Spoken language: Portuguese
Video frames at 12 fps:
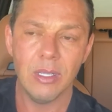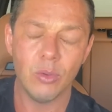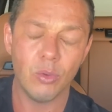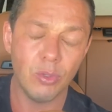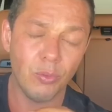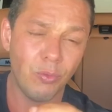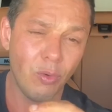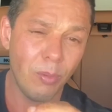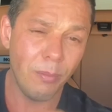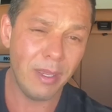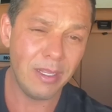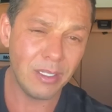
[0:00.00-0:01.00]
Eu, quando eu
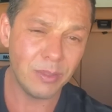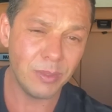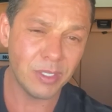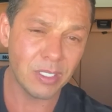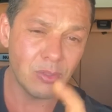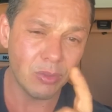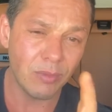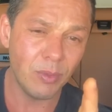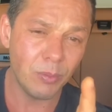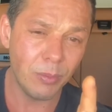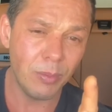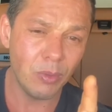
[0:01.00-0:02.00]
formei na administração,
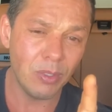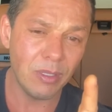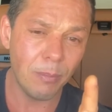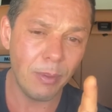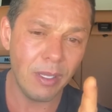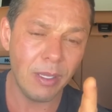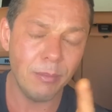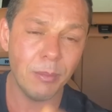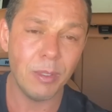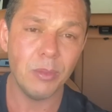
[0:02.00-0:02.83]
estava no primeiro ano da PM.